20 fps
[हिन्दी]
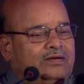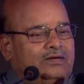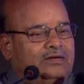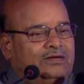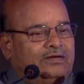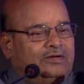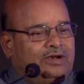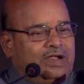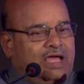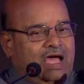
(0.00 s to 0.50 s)

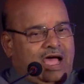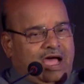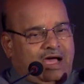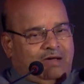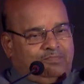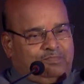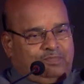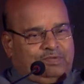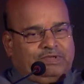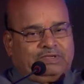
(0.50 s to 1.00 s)
और
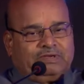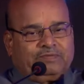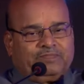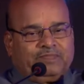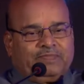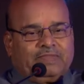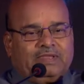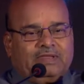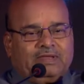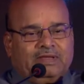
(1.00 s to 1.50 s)
आप
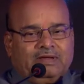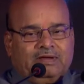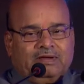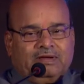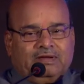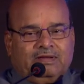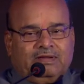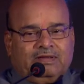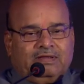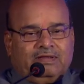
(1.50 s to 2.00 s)

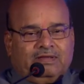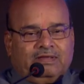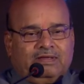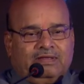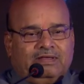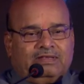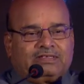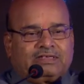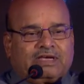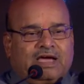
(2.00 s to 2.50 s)

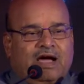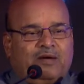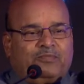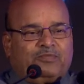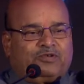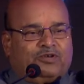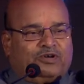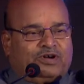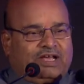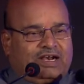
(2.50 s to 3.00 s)
इस काम
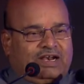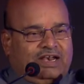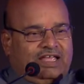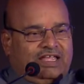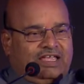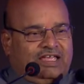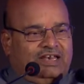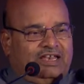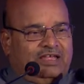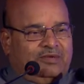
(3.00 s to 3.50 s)
को करने
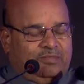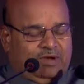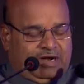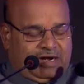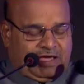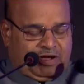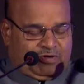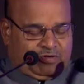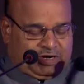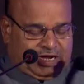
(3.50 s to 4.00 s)
के लिए
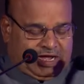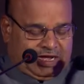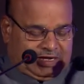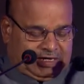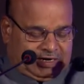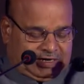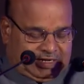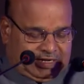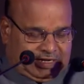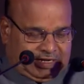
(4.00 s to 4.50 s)
बीड़ा उठा
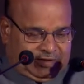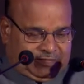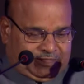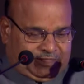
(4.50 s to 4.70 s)
करके